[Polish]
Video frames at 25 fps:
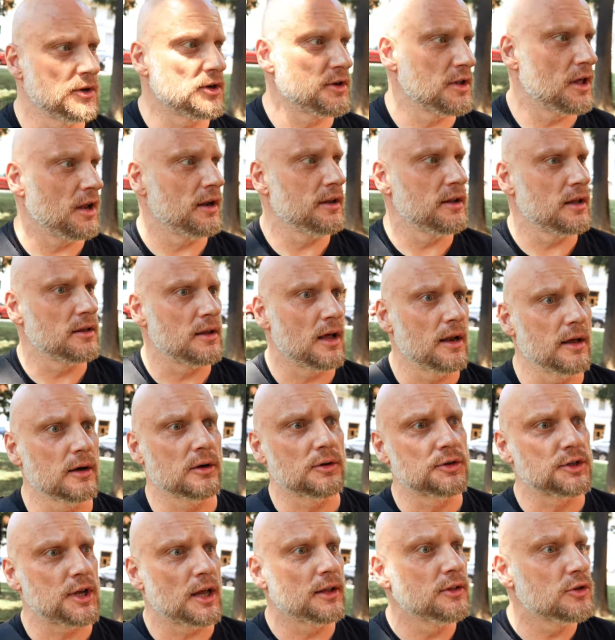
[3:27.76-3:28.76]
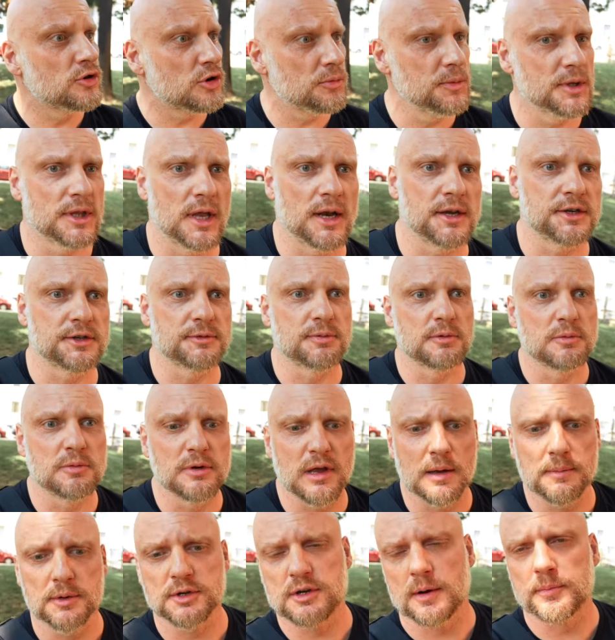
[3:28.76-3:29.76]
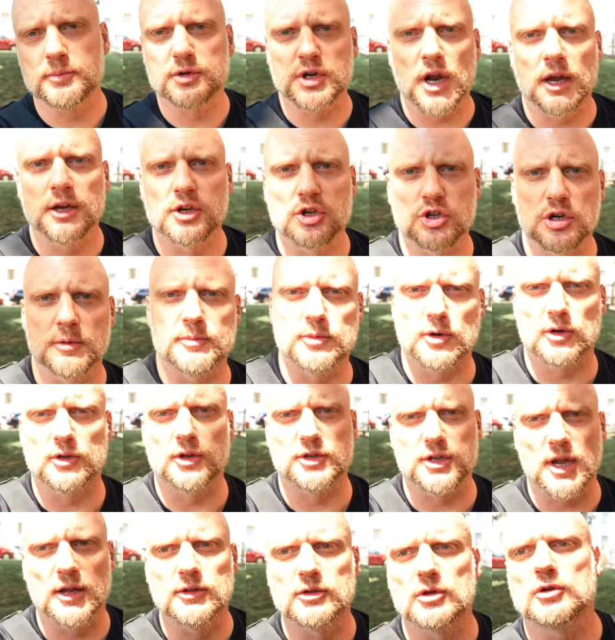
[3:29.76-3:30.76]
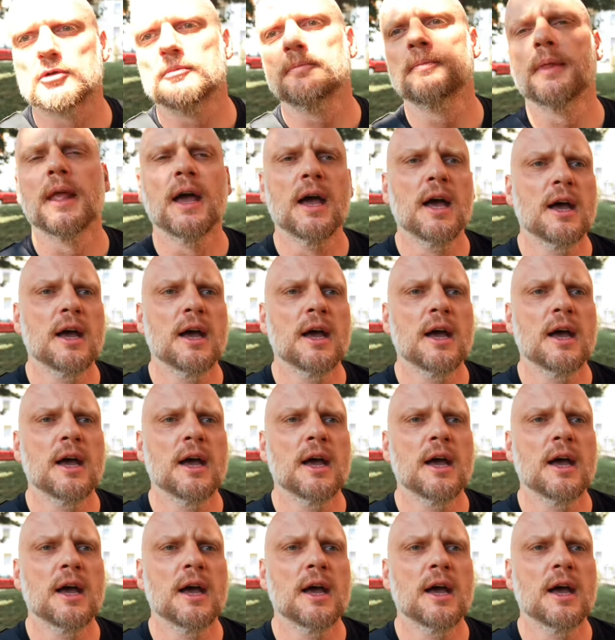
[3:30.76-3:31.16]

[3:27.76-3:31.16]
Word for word: gdzieś niedaleko centrum i teraz spróbujemy się przejść szybko do centrum,